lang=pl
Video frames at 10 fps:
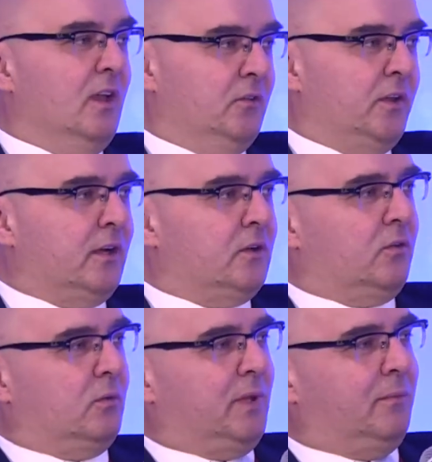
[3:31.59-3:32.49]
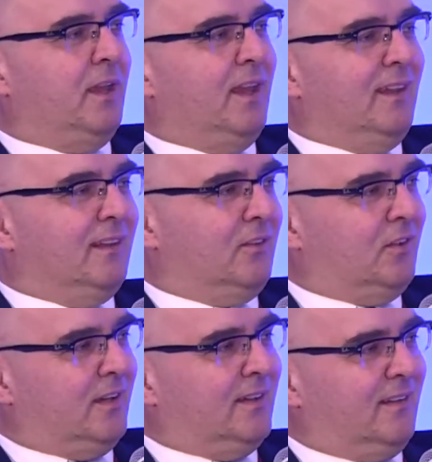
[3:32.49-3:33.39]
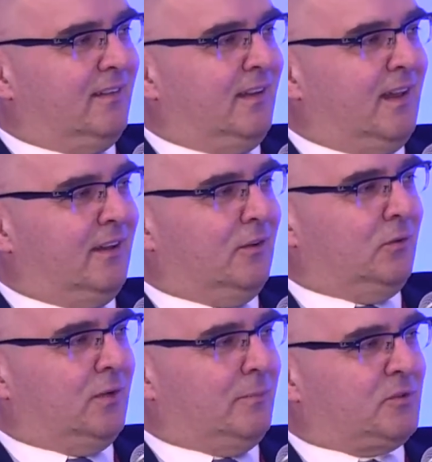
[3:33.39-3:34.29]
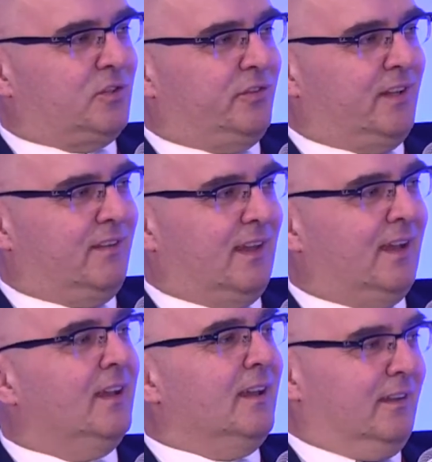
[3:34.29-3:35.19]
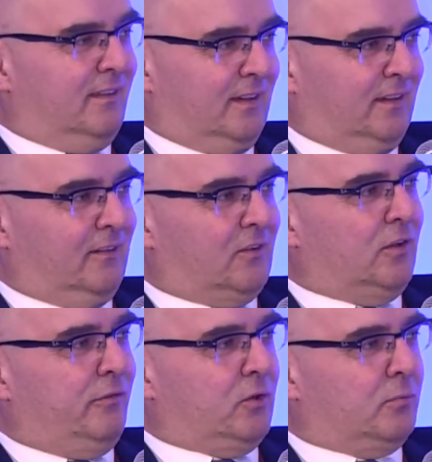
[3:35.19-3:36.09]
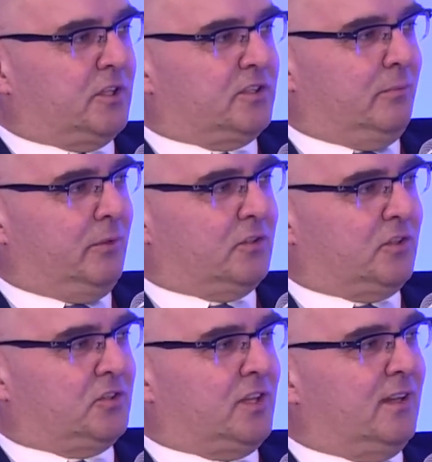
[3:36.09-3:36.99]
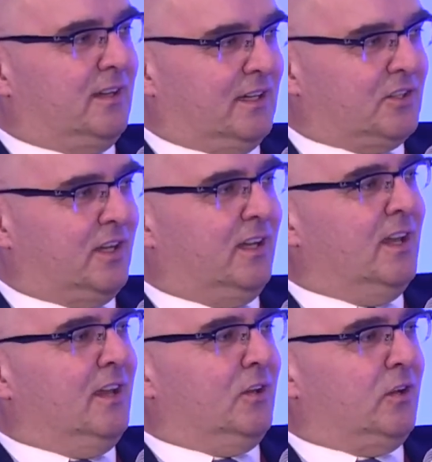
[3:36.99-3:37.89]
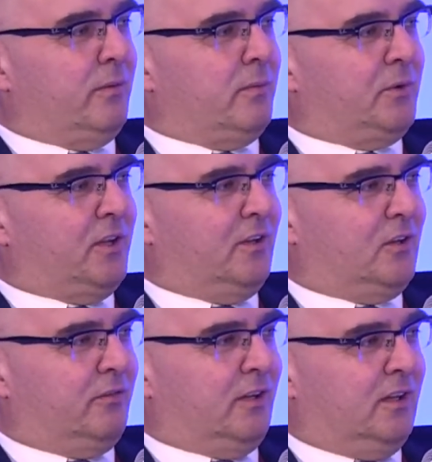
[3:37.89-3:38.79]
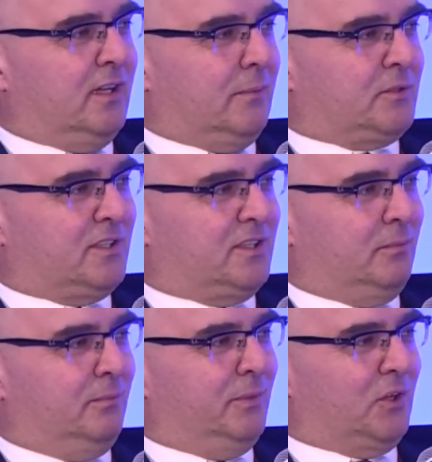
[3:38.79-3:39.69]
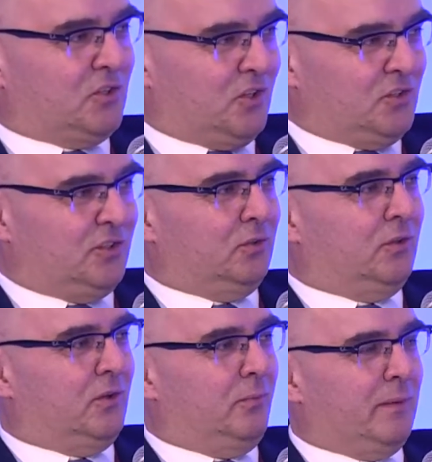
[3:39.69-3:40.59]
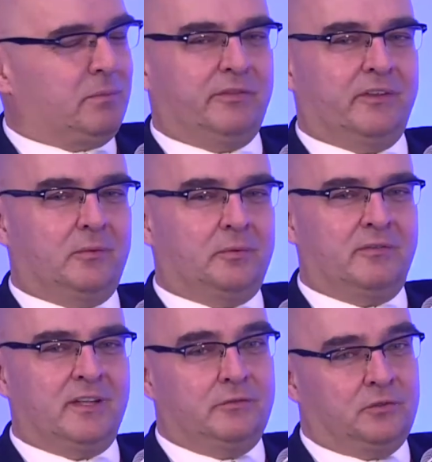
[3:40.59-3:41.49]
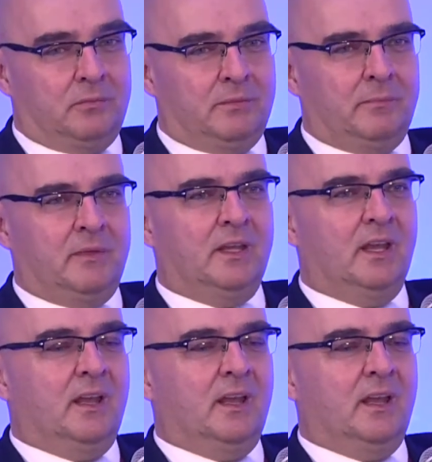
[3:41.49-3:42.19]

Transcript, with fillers: No jak rozumiem, jest to jedna z idei, która przyświeca z jednej strony Forum Przedsiębiorczości, ale także nowemu projektowi Klinika Przedsiębiorczości, którą Pan Profesor prowadzi, w którym mamy